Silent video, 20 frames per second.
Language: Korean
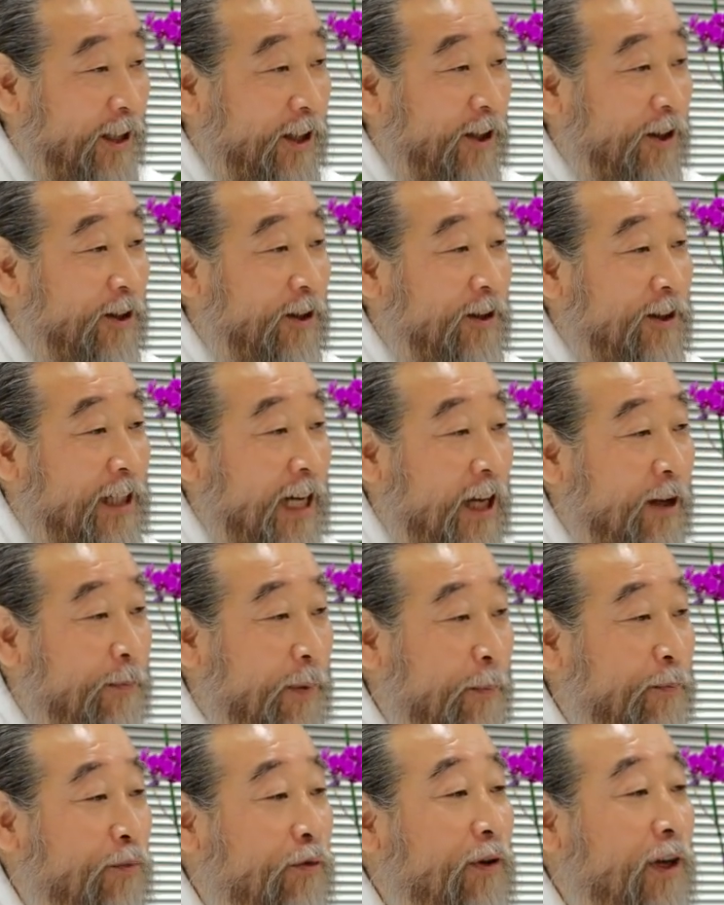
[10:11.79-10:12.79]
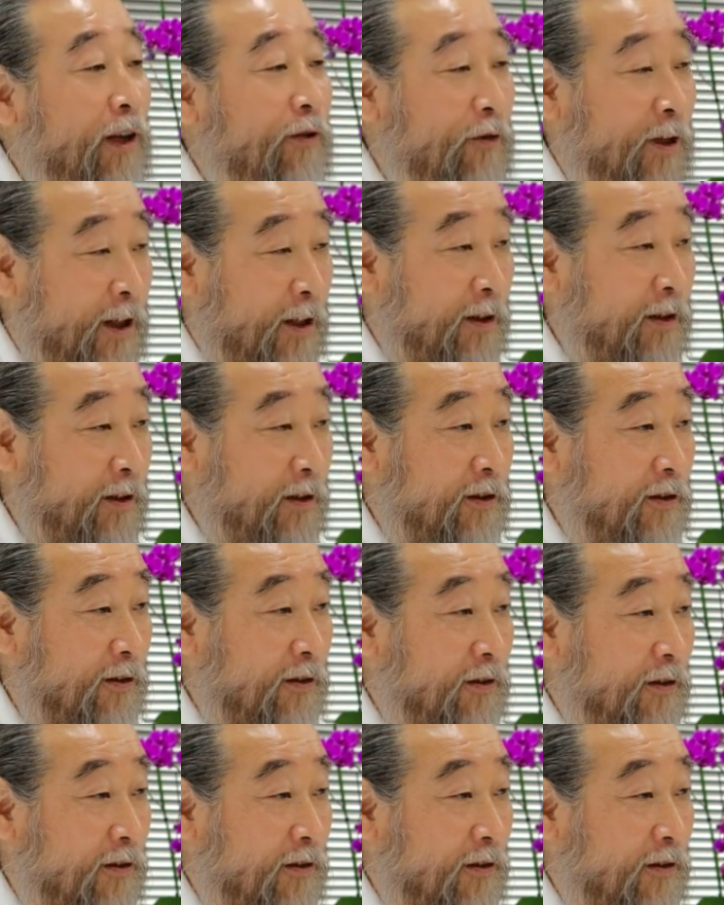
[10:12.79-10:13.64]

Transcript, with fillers: 이걸 사에 베풀라고 하는 거죠.